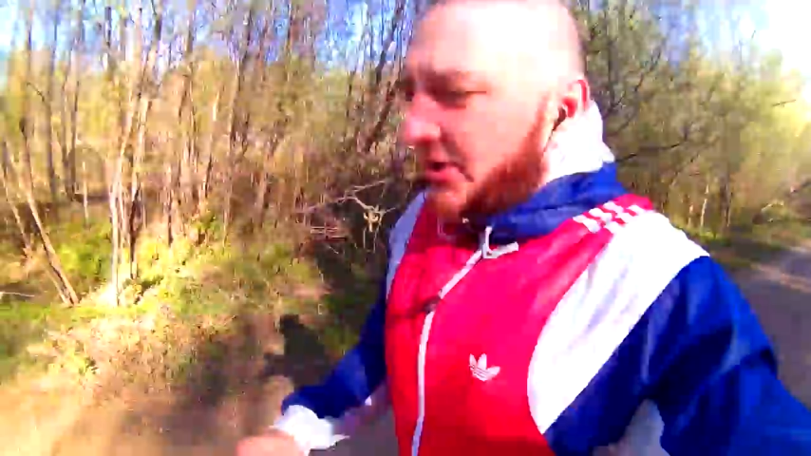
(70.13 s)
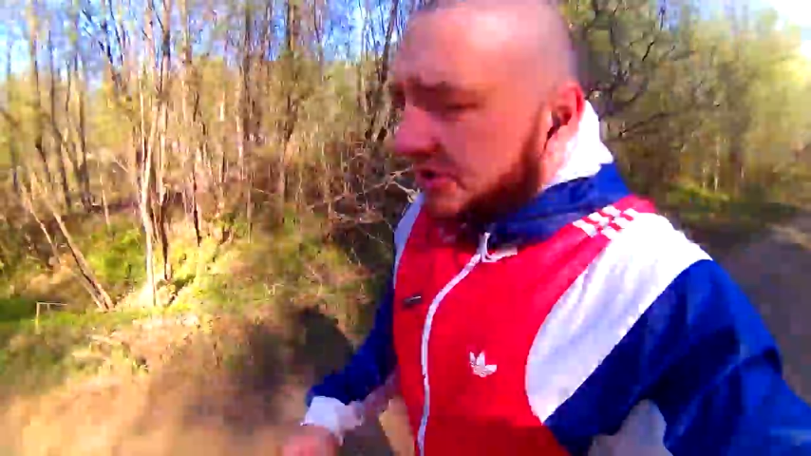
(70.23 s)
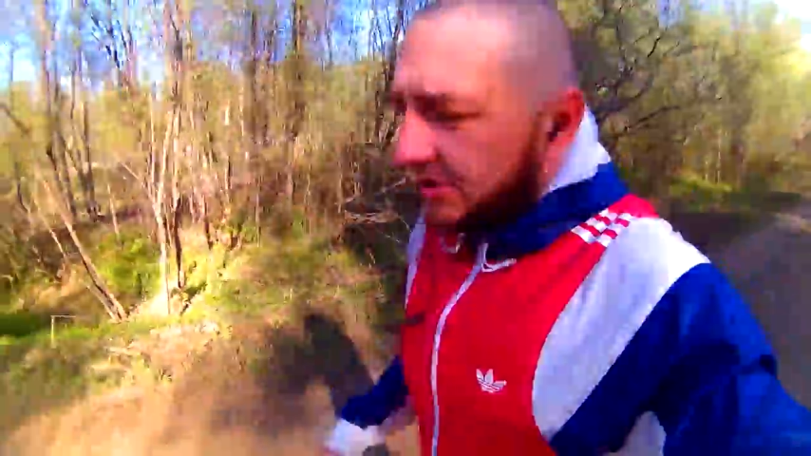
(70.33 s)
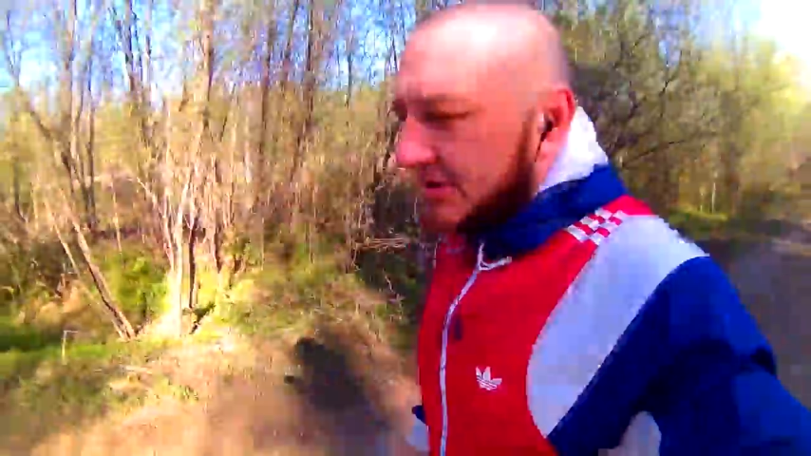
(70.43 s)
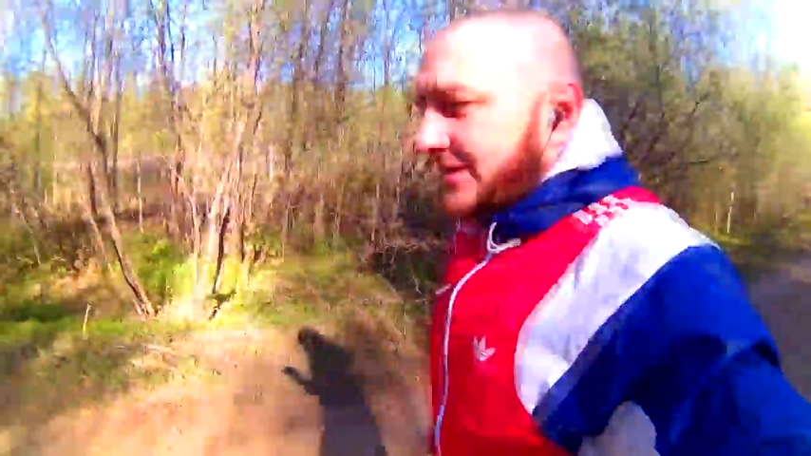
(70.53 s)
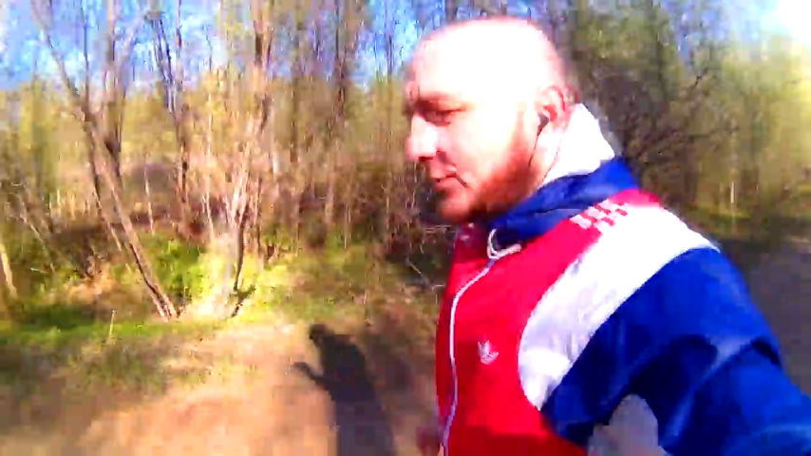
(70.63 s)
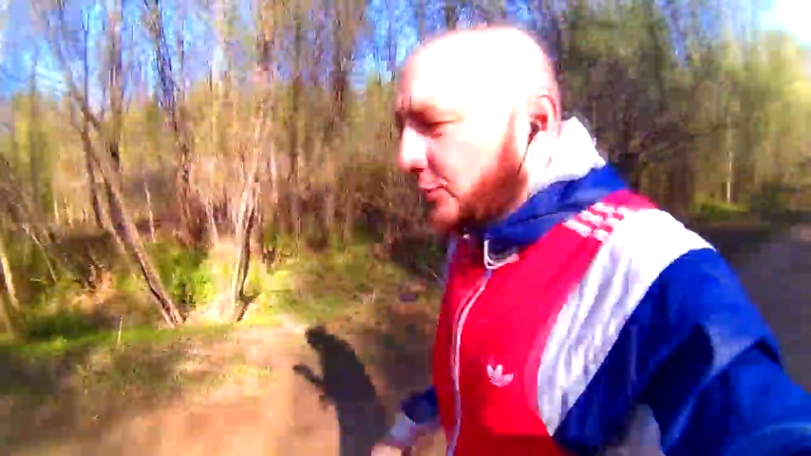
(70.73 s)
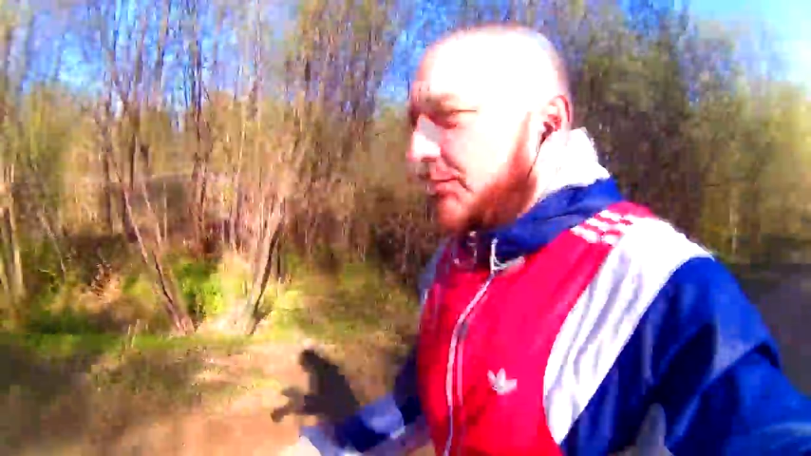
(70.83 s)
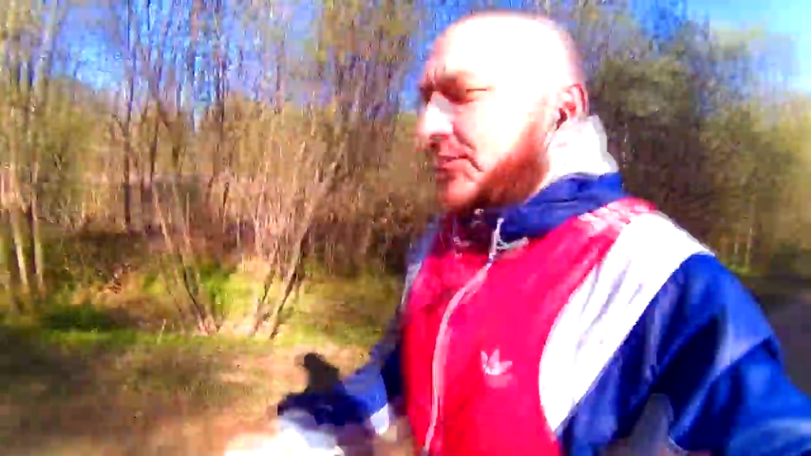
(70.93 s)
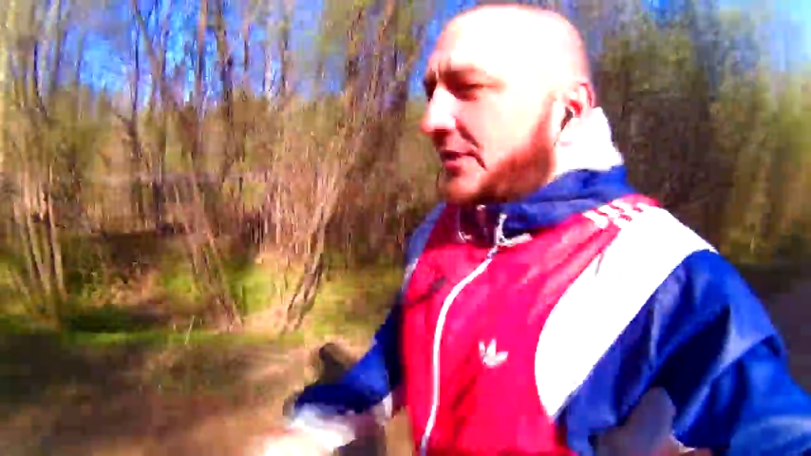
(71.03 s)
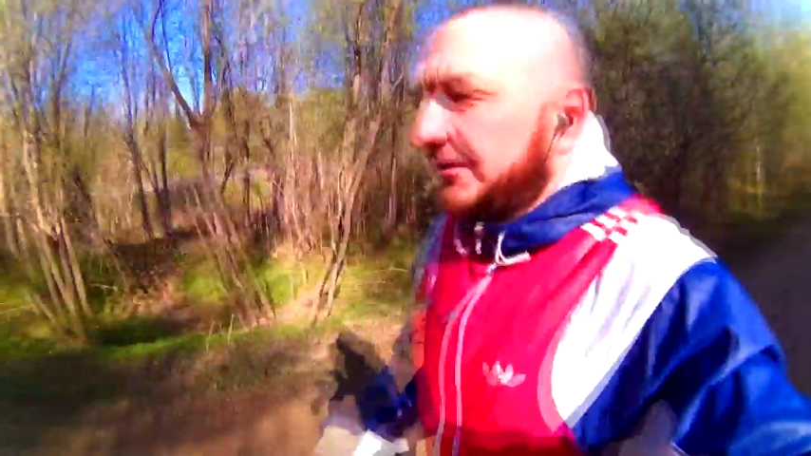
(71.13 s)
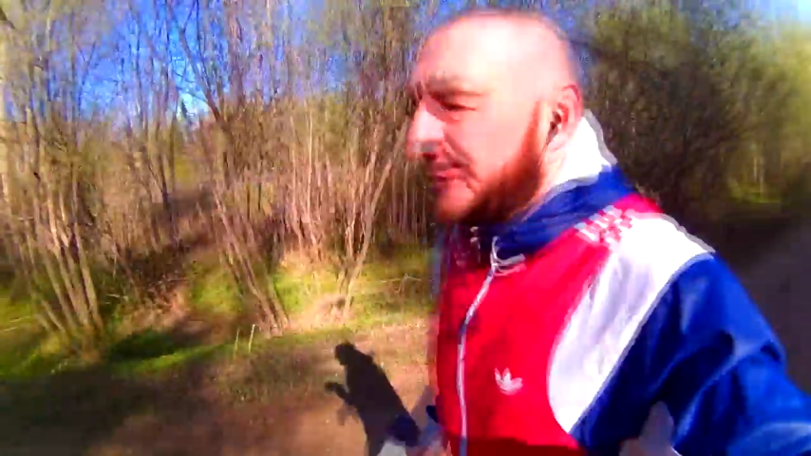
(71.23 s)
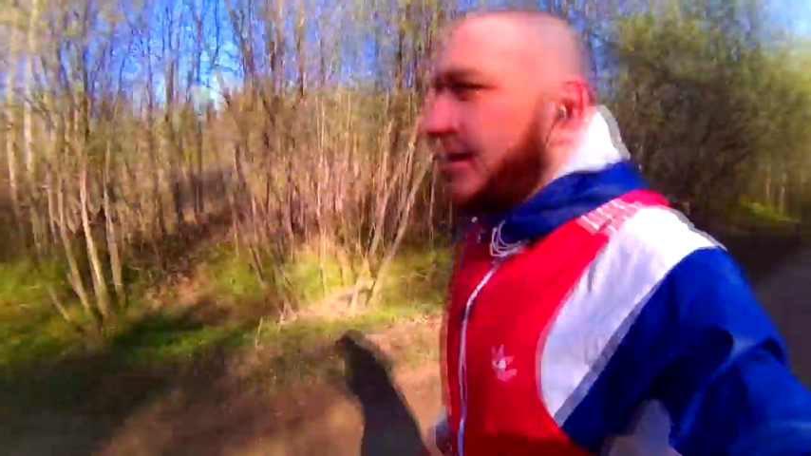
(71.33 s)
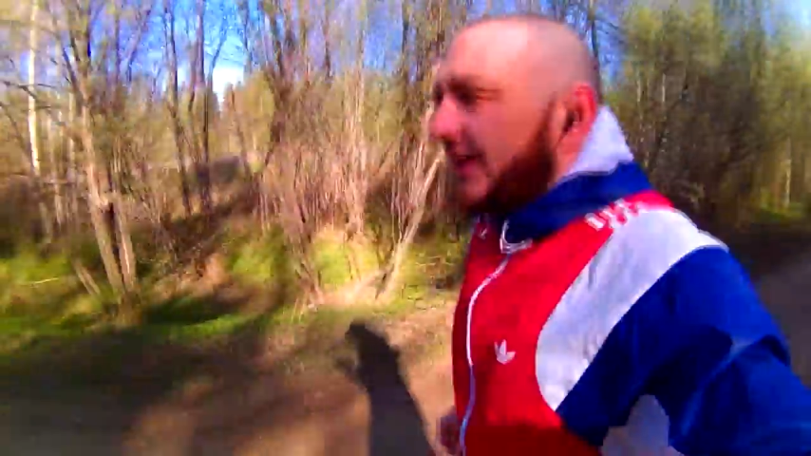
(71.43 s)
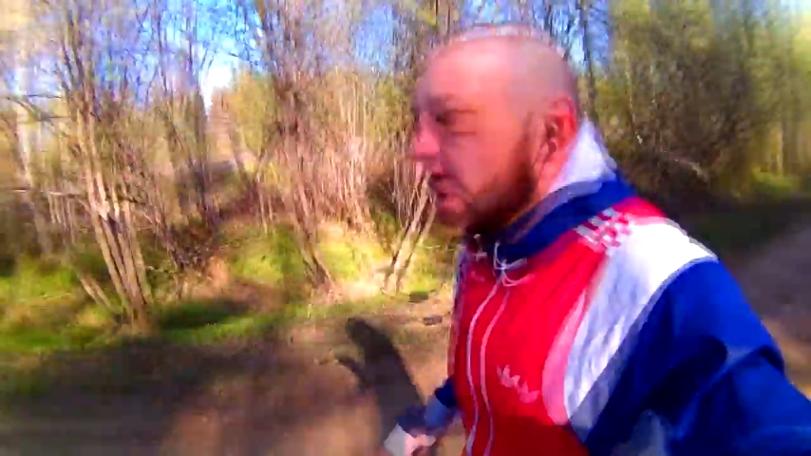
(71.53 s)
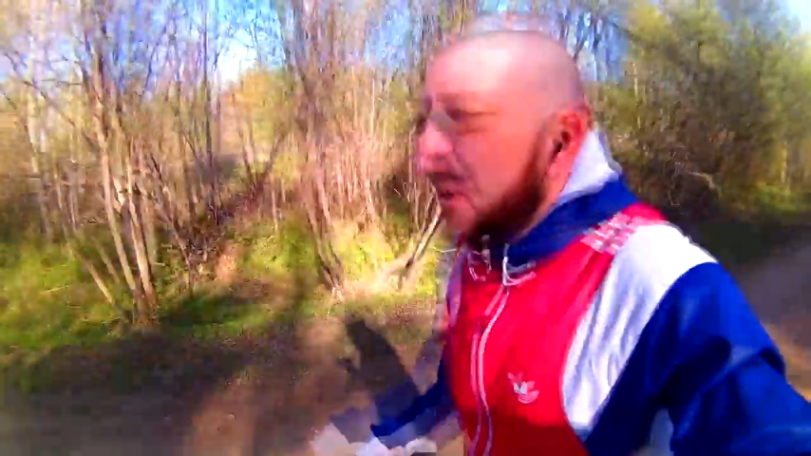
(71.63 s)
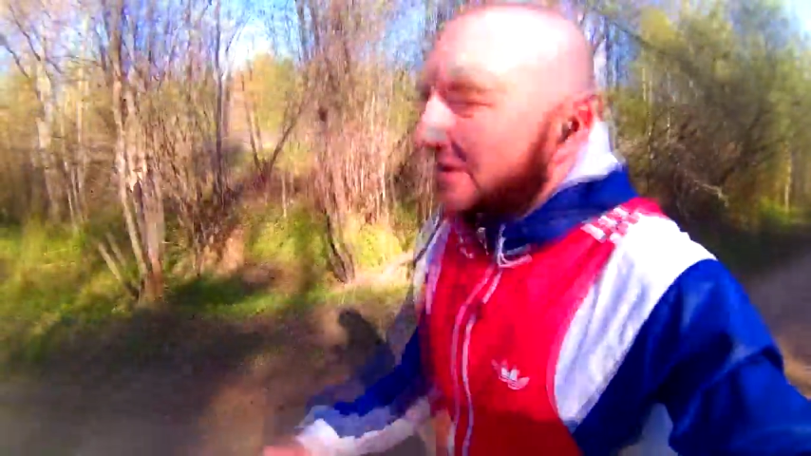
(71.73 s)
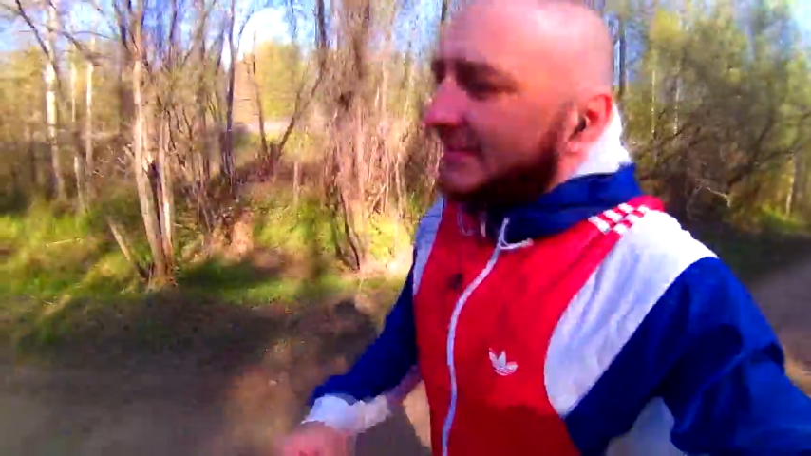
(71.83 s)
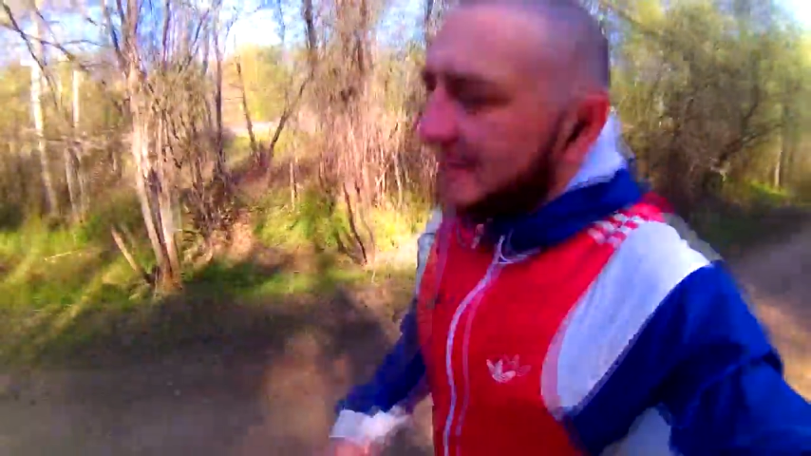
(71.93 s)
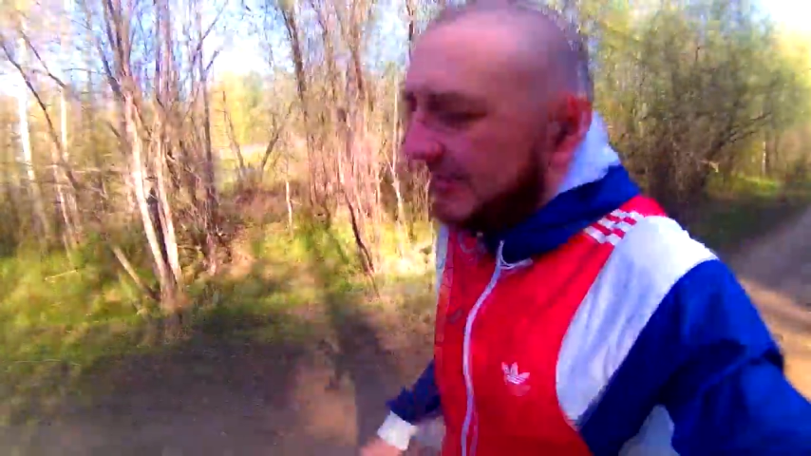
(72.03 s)
6 километров,
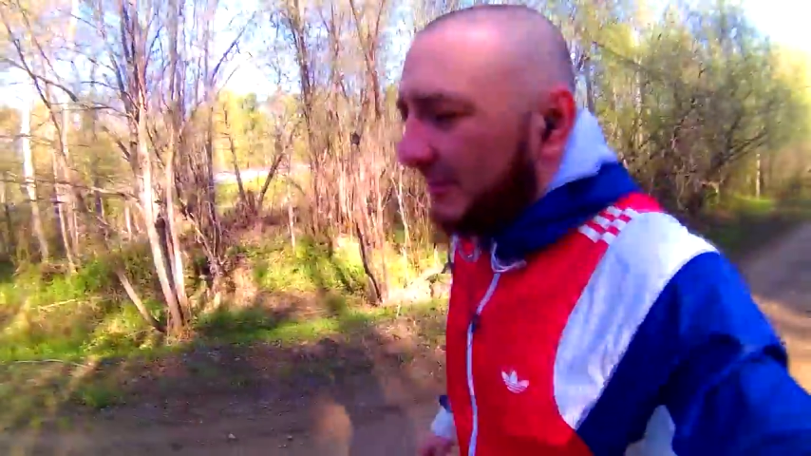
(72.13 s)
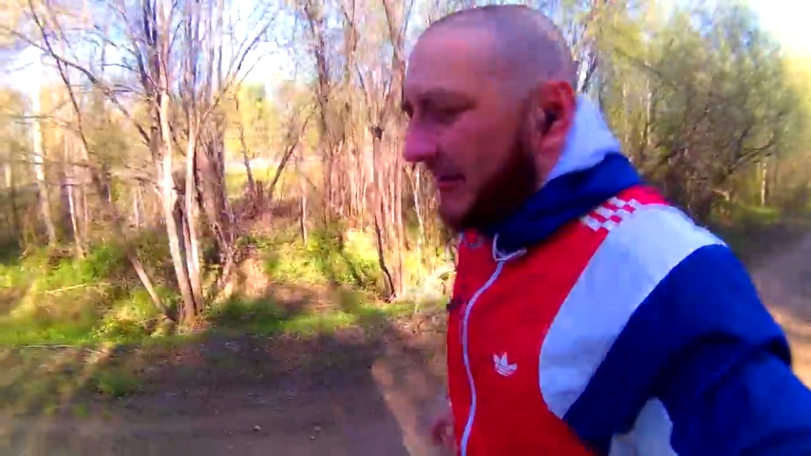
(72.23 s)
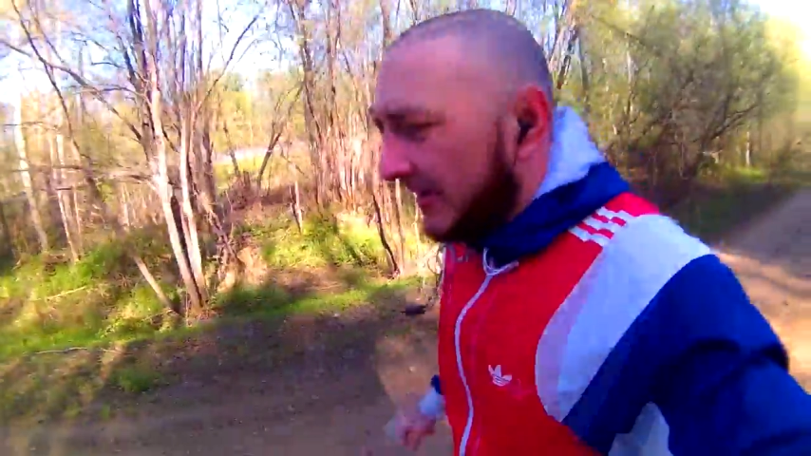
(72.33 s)
6-7.